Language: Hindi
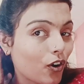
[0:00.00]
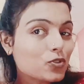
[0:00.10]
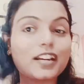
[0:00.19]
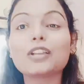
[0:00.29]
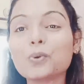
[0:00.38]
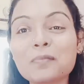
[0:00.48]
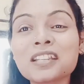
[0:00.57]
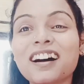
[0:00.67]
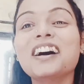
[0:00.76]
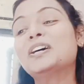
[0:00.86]
और मुझे रेडी होना
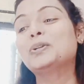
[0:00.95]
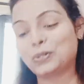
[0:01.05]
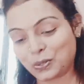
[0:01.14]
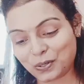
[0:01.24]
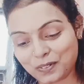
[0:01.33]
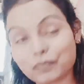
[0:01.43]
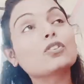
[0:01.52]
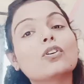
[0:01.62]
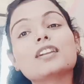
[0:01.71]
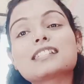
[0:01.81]
भी था क्योंकि आज
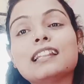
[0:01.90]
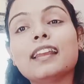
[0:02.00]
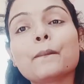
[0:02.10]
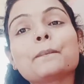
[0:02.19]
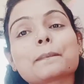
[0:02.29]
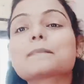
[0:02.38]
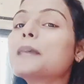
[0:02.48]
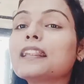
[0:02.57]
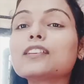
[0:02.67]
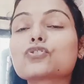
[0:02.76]
तो इसलिए
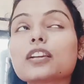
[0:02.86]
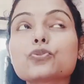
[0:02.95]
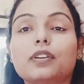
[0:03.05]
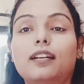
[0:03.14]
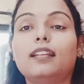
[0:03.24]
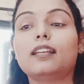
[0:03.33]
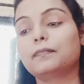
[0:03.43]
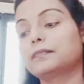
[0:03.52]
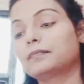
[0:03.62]
मैंने ये सोचा कि शूट कर देते हैं